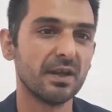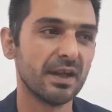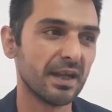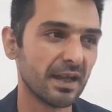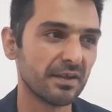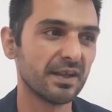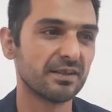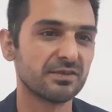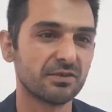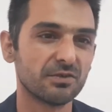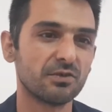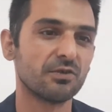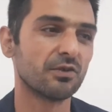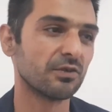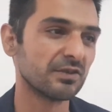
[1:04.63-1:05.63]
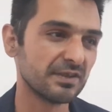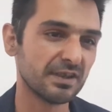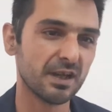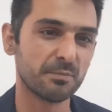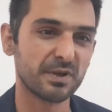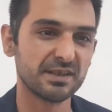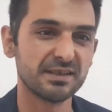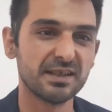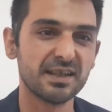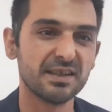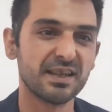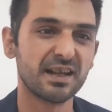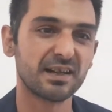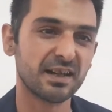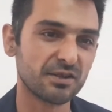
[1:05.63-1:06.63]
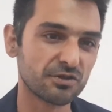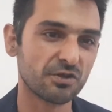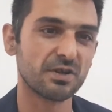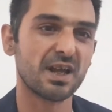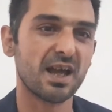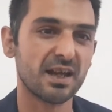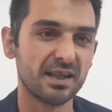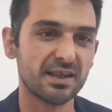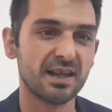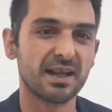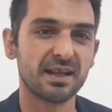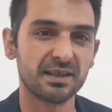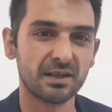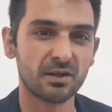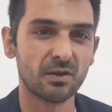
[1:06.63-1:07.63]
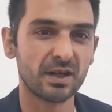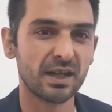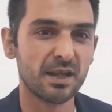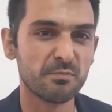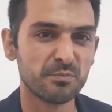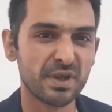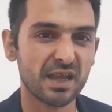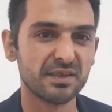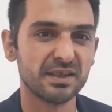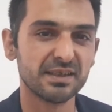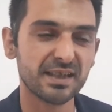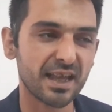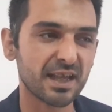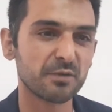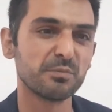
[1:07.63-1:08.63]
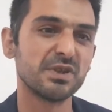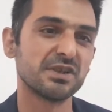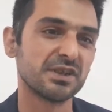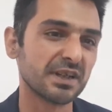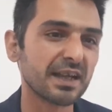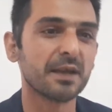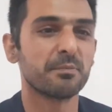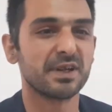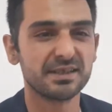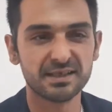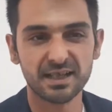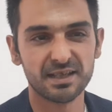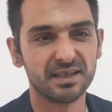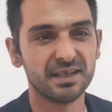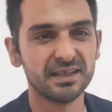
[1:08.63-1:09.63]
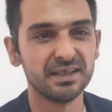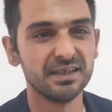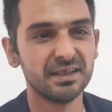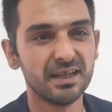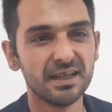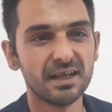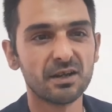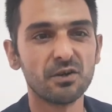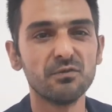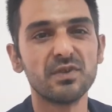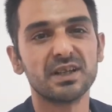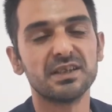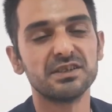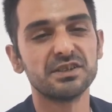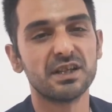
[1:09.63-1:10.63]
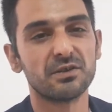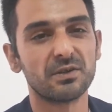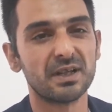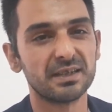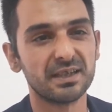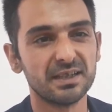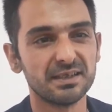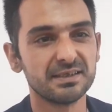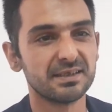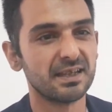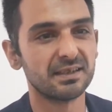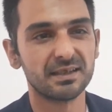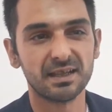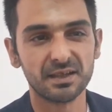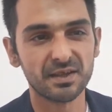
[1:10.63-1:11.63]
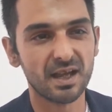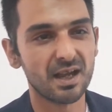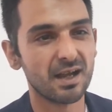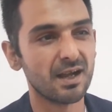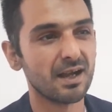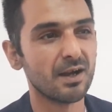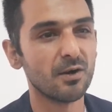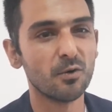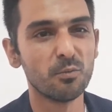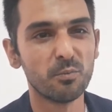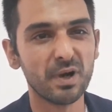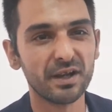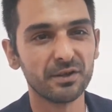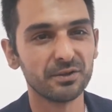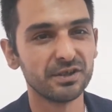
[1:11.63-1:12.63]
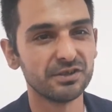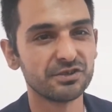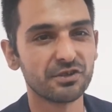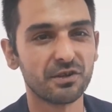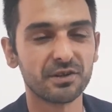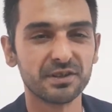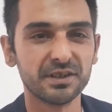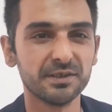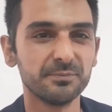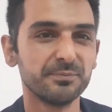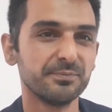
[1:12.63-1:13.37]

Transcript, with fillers: e adesso sono sia presidente regionale della categoria impianti termici che presidente di compartigianato Caltanissetta da un paio di giorni.